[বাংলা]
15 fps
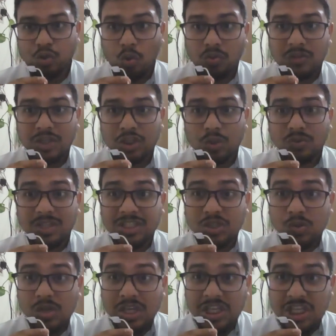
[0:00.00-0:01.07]
সত্যি সত্যি
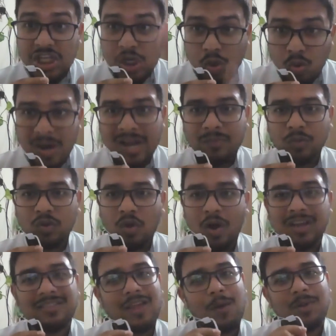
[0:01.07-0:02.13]
যদি ইউ এর মতো
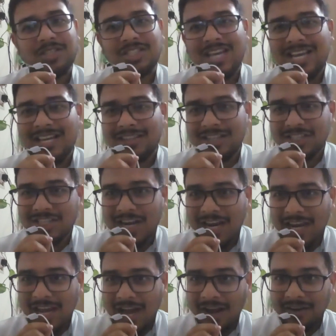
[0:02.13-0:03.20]
হয় তাহলে সেই ক্ষেত্রে
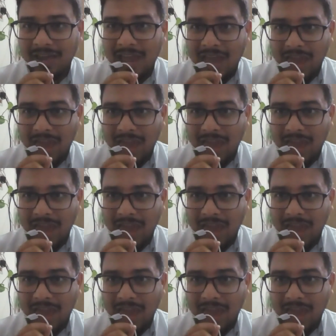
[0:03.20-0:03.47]
সেখানে আর